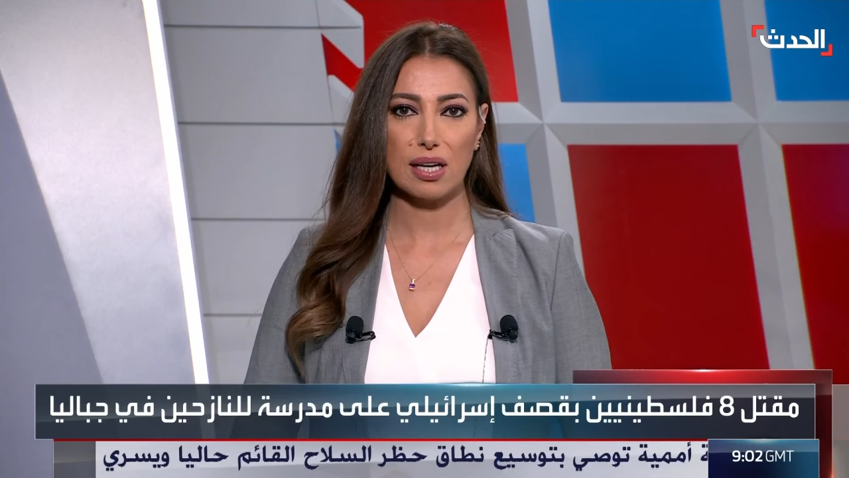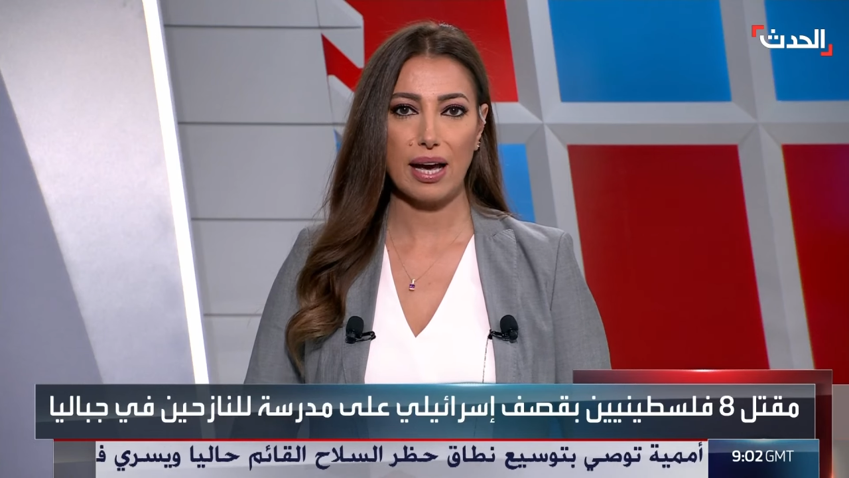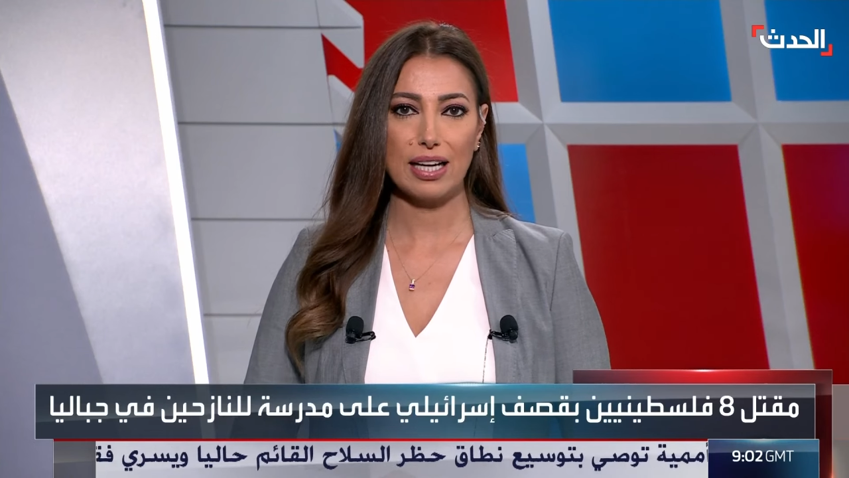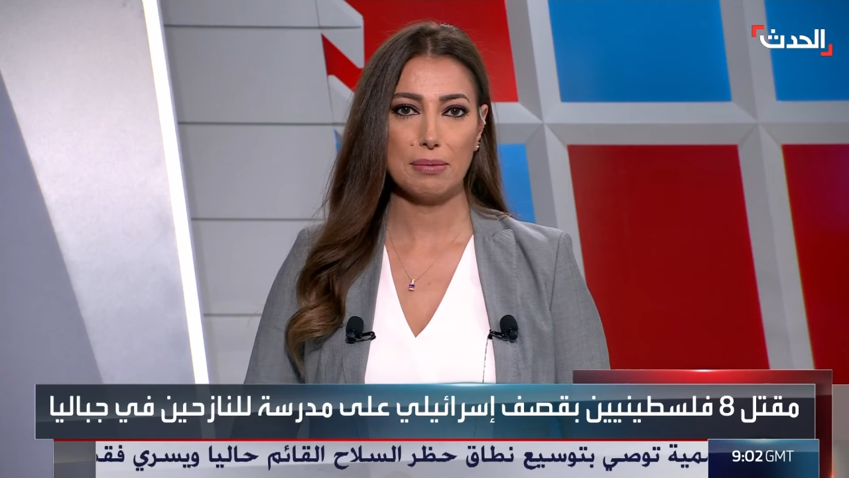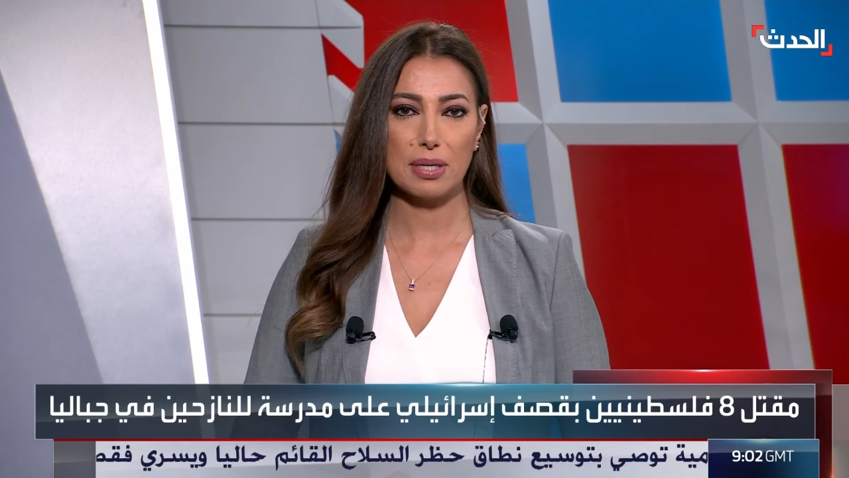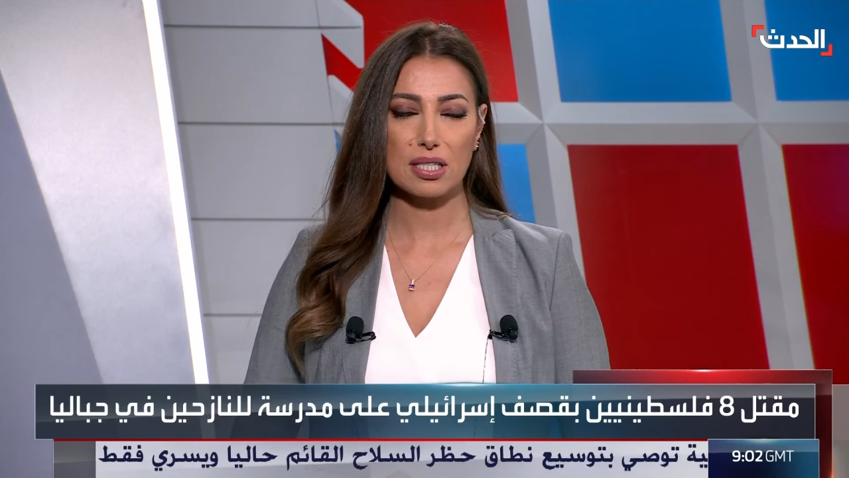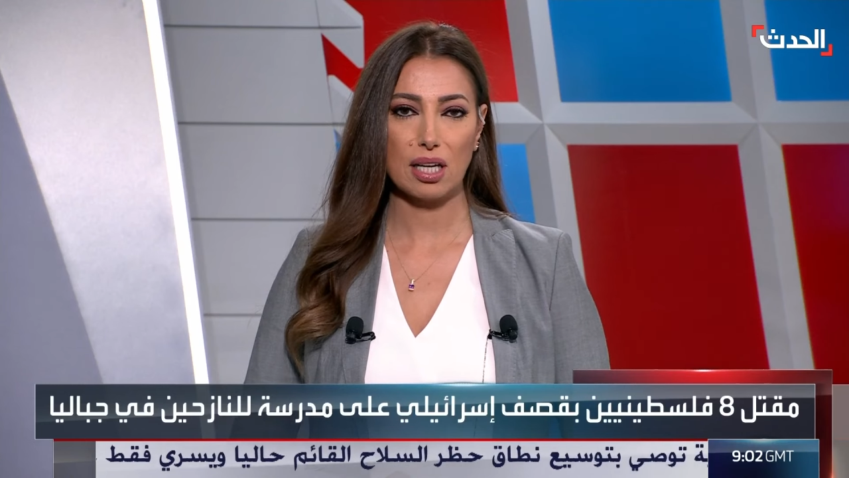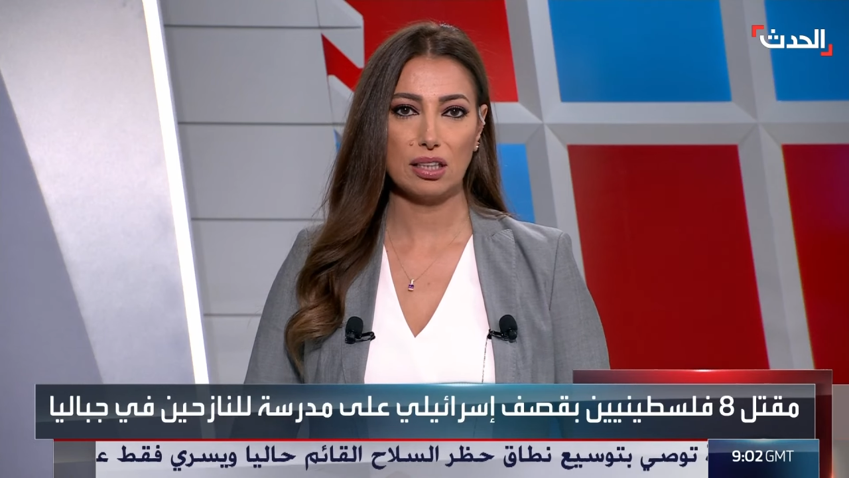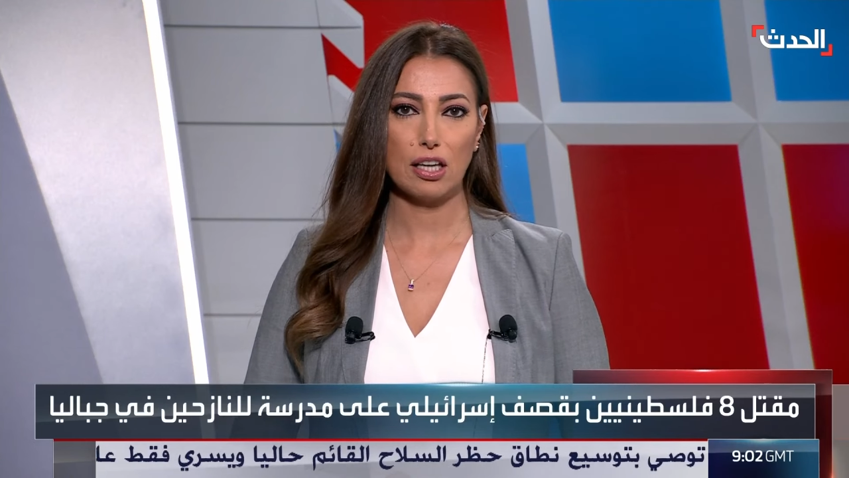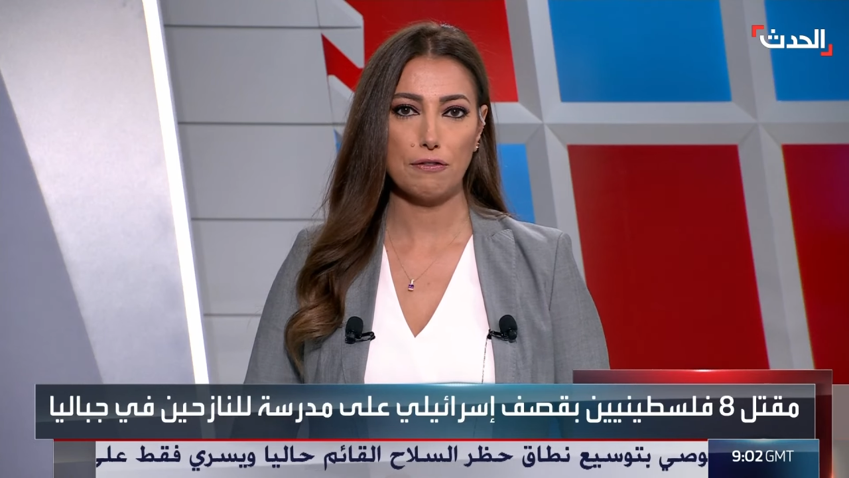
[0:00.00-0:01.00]
حليمة
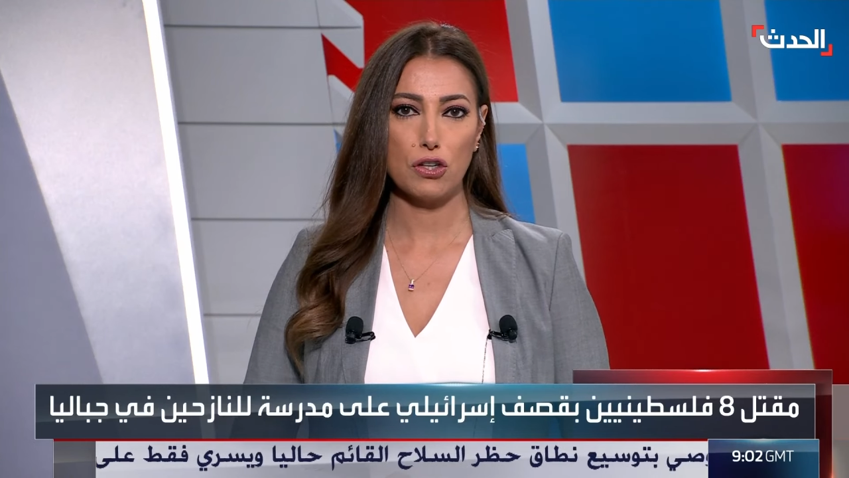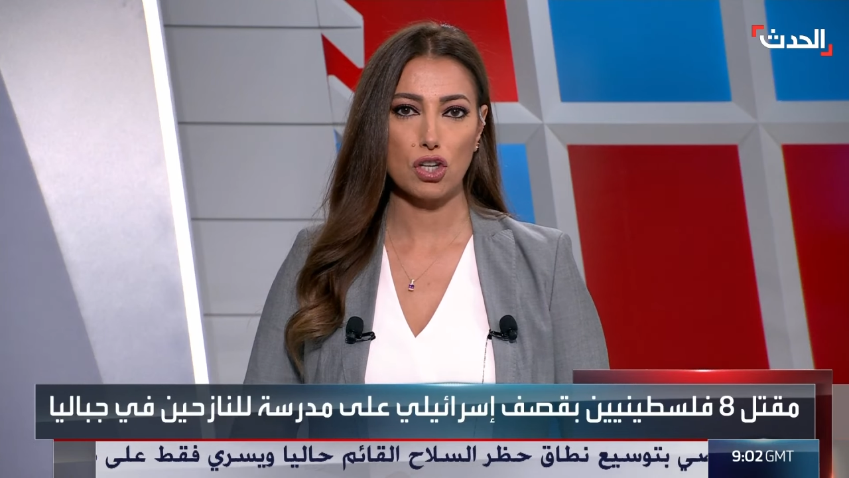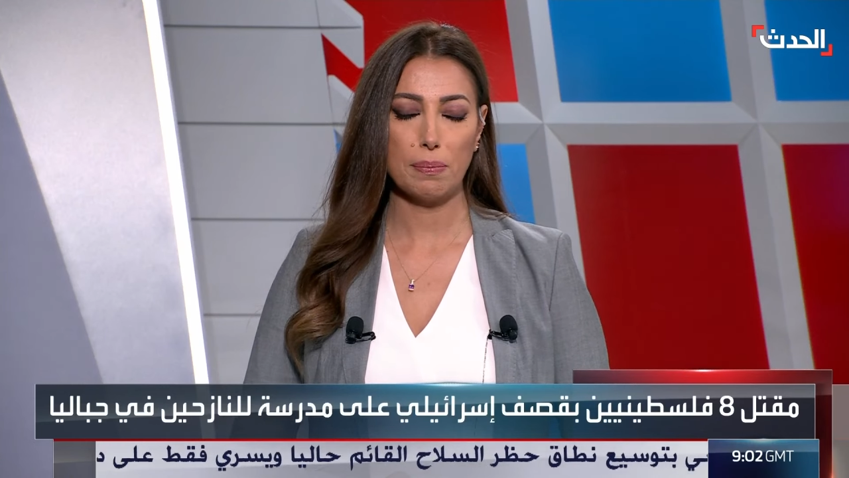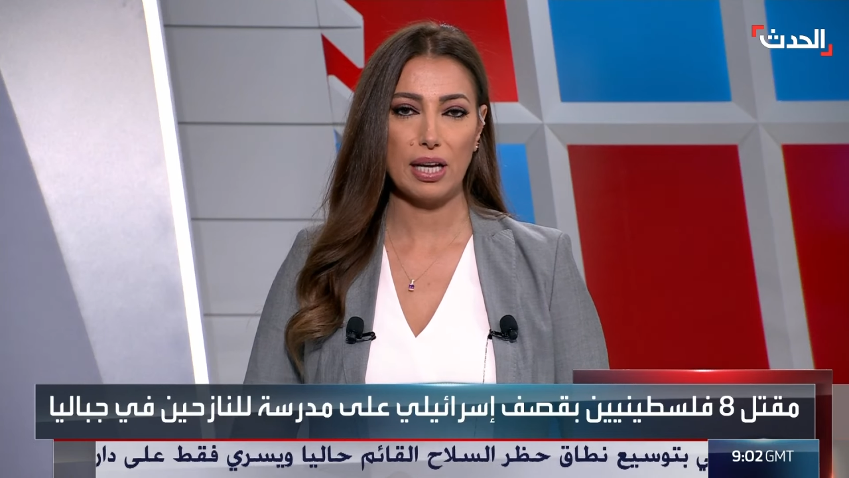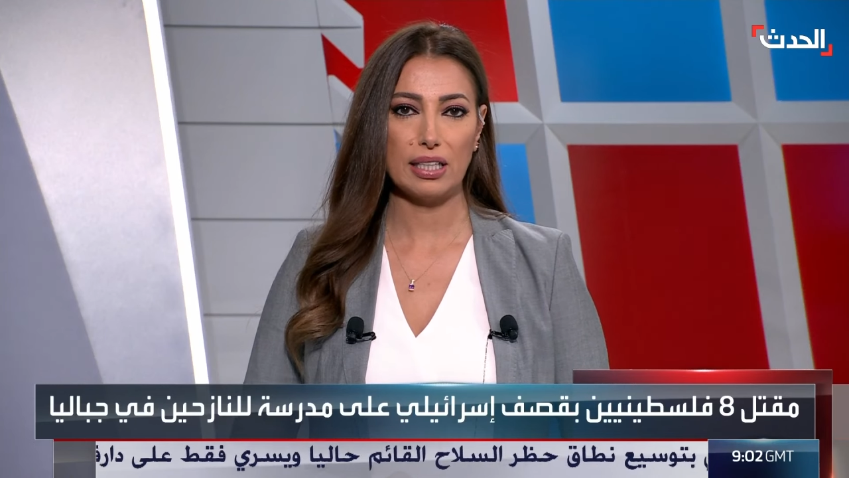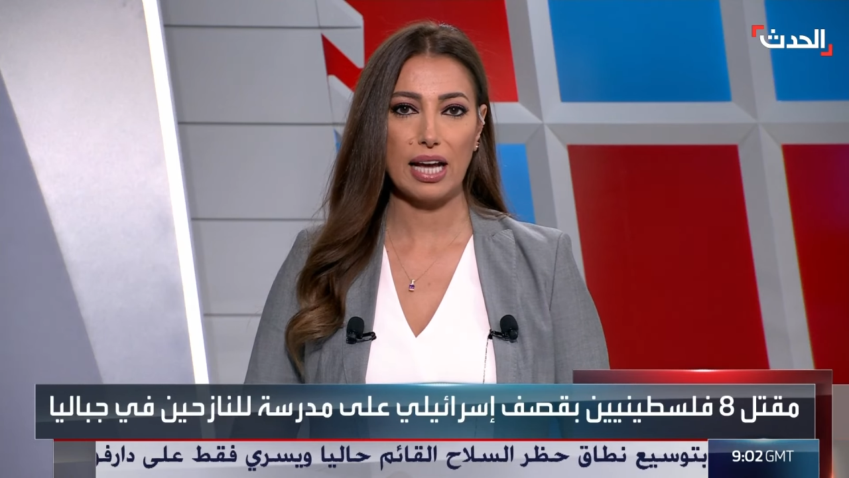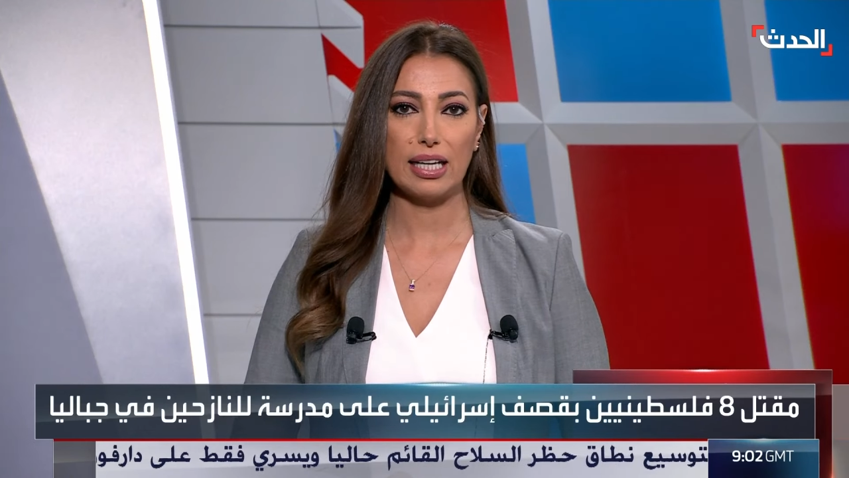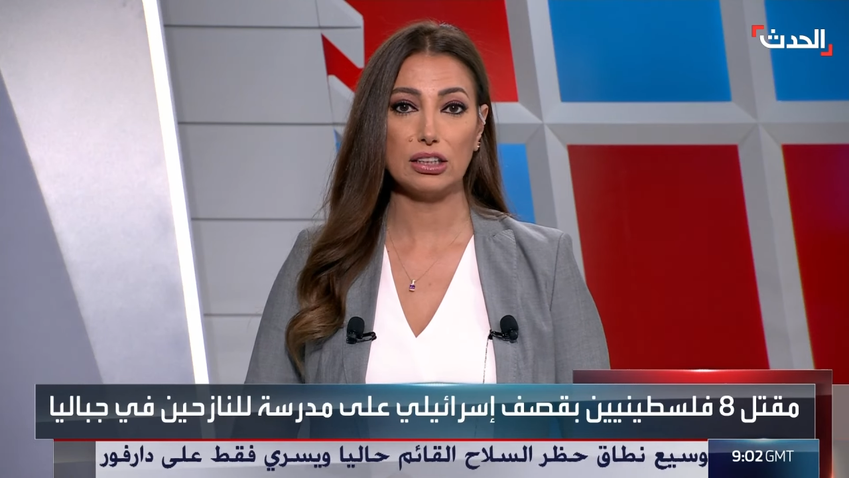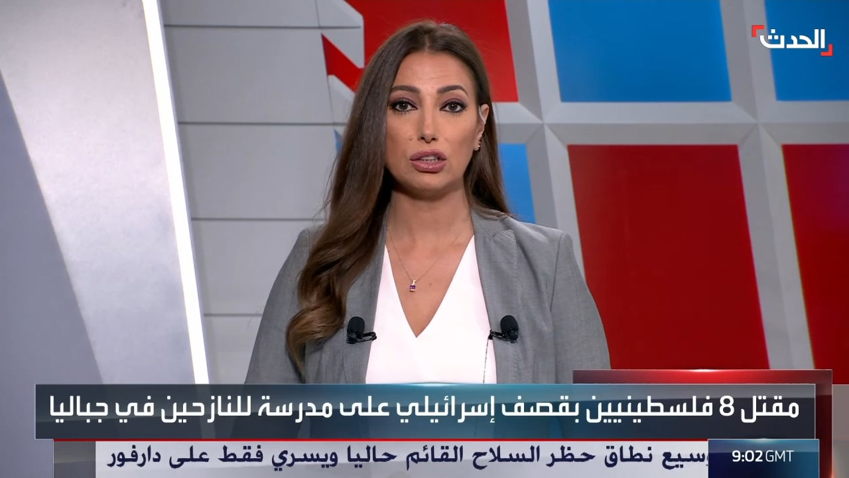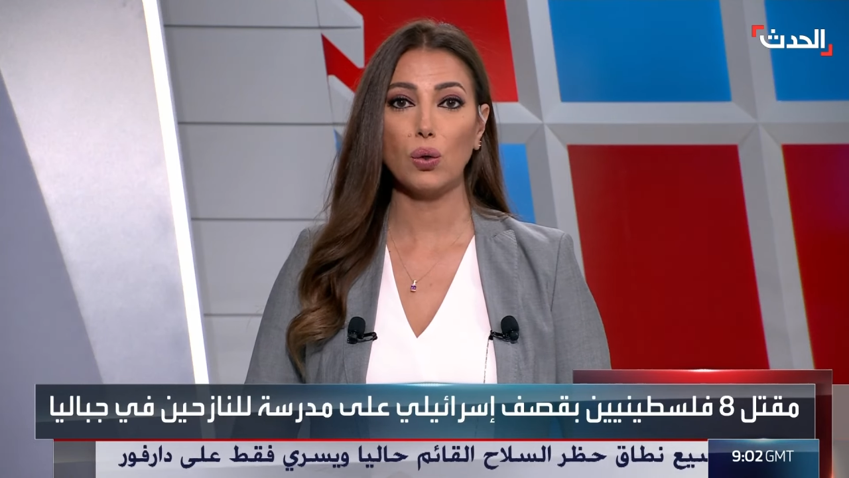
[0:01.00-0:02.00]
السعدية في جباليا التي